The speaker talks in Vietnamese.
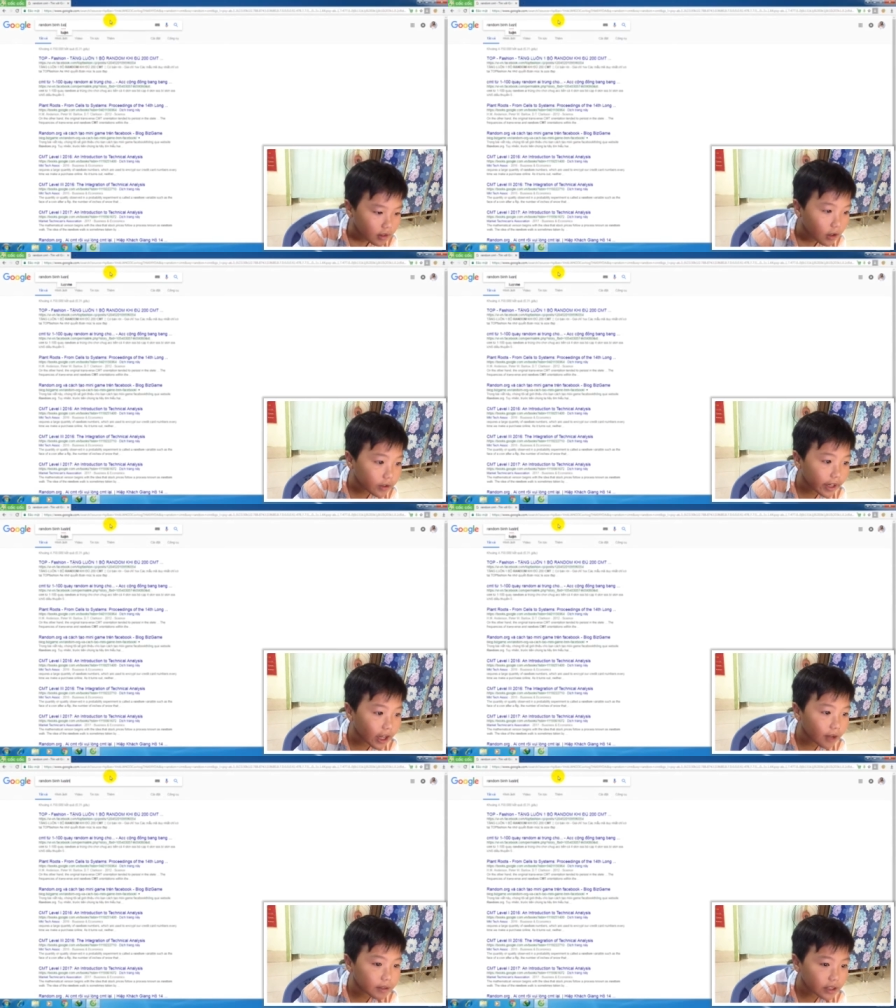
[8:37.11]
Ok,
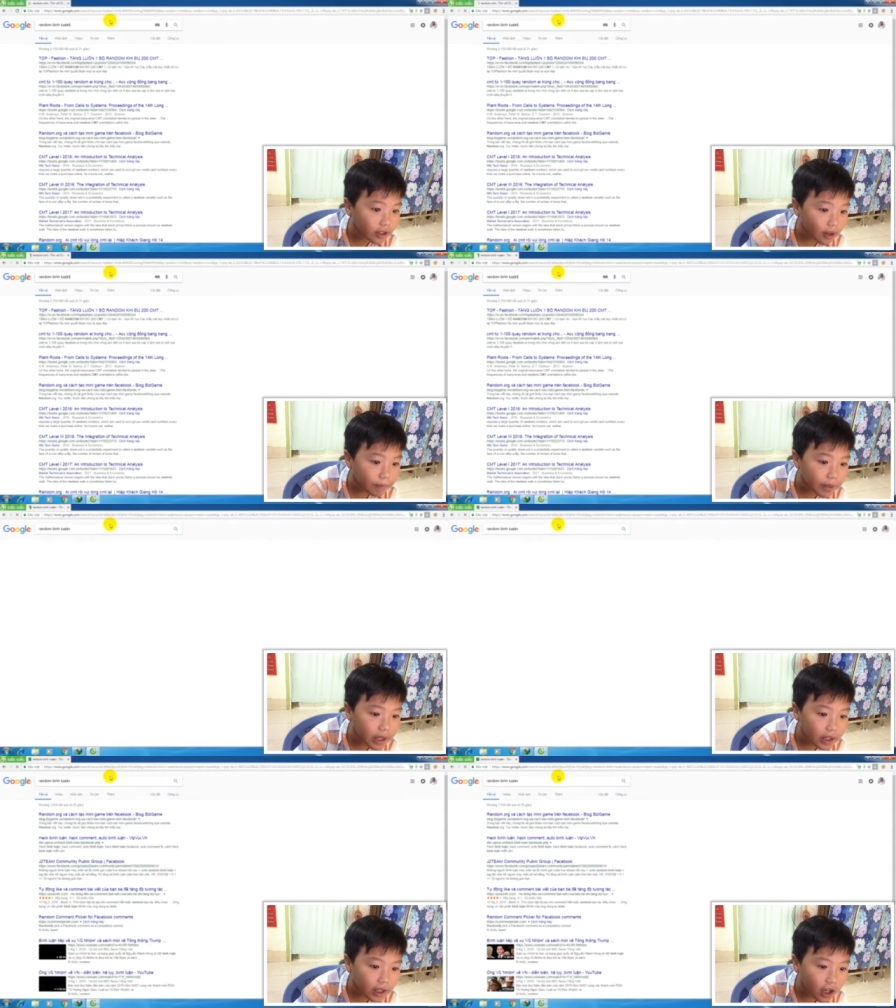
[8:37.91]
mình sẽ
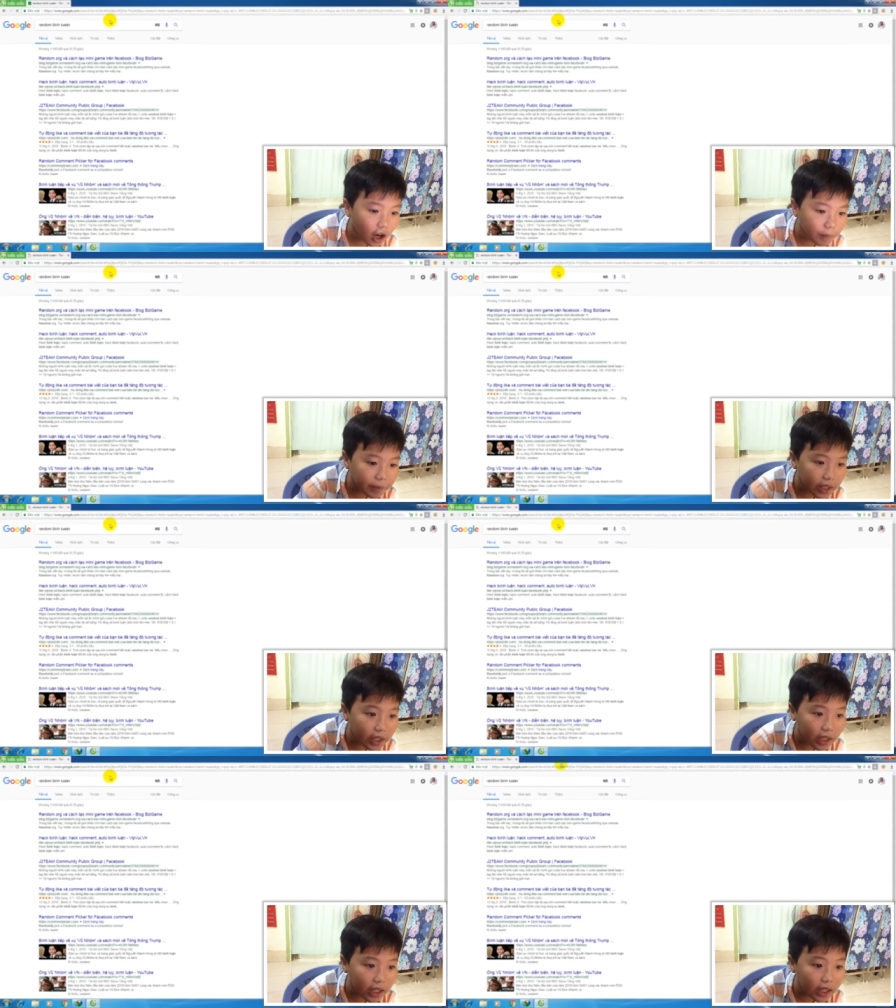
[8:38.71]
copy
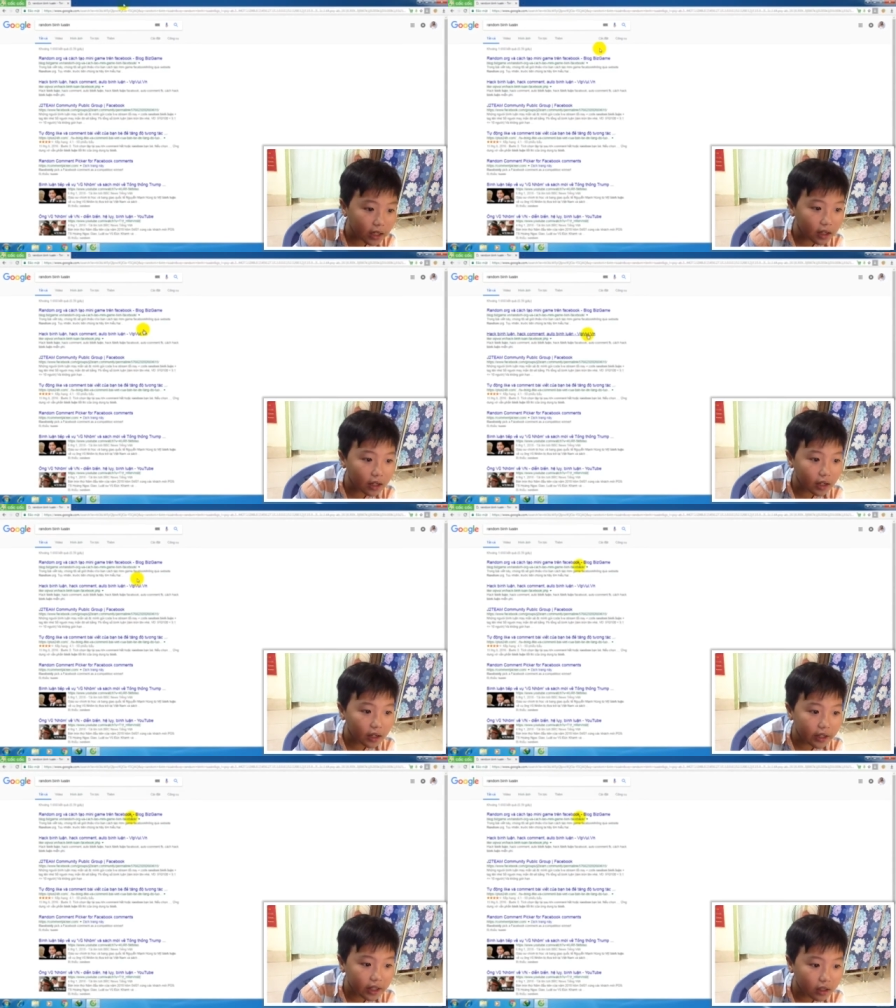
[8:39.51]
copy cái
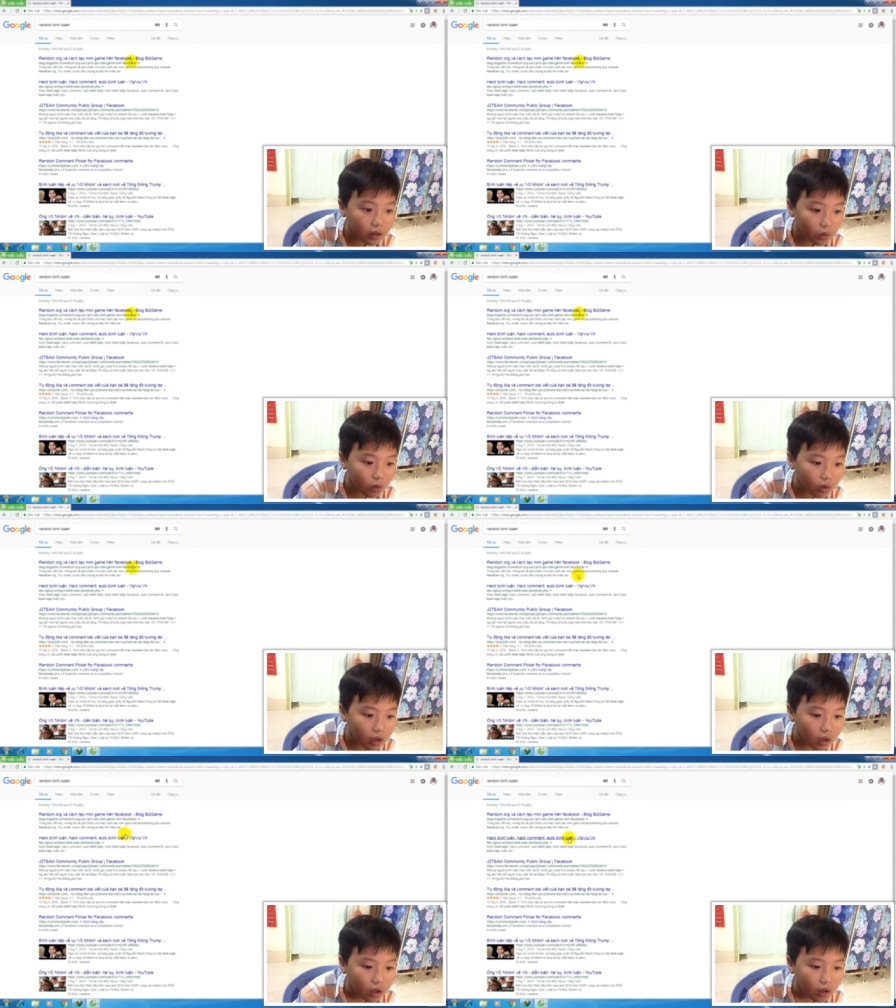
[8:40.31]
link
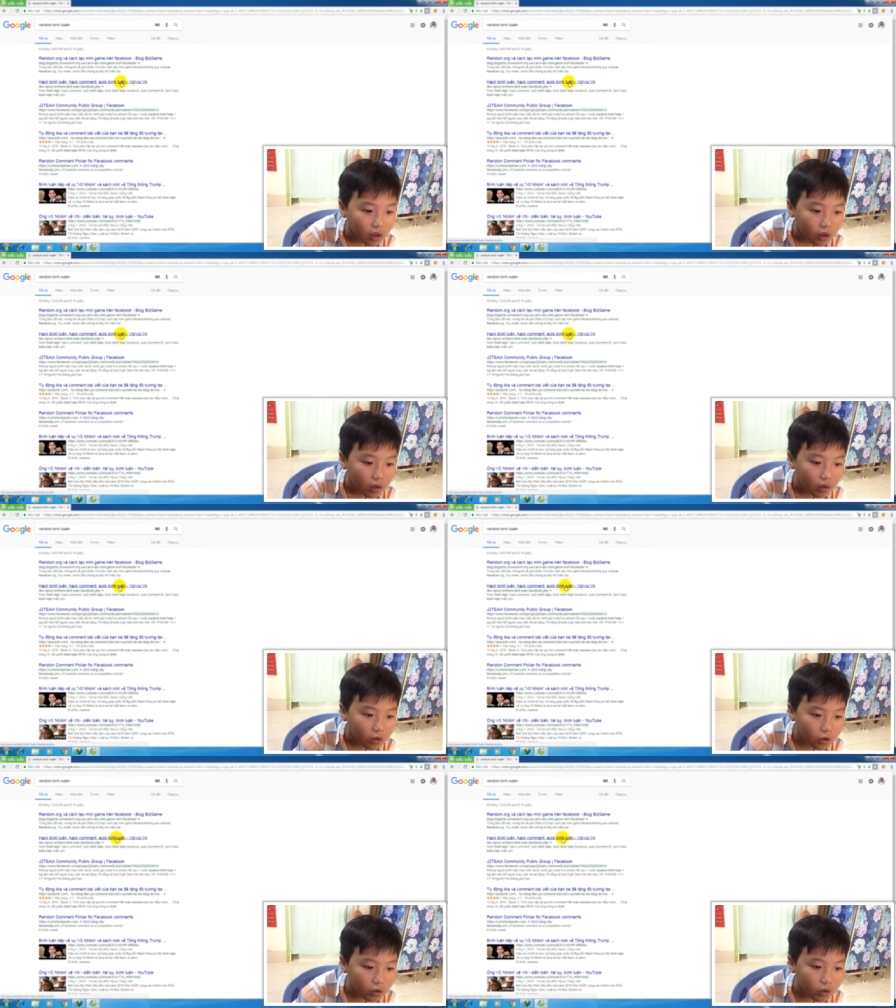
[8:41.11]
của
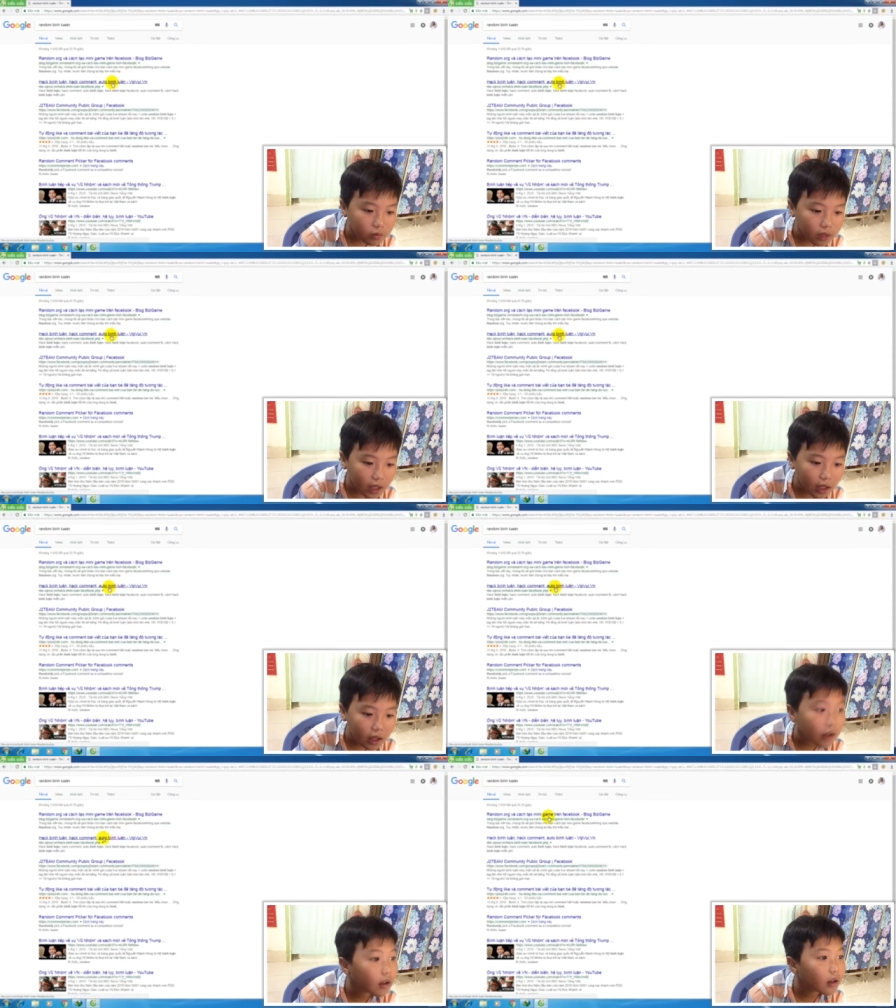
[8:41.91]
của chúng ta